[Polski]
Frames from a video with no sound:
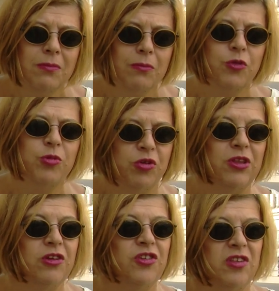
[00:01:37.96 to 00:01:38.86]
możemy
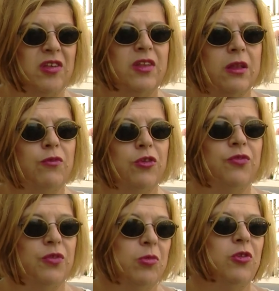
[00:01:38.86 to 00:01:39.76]
też się zastanowić,
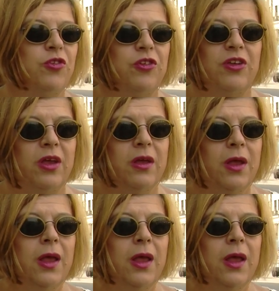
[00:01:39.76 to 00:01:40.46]
czy wiemy, co się dzieje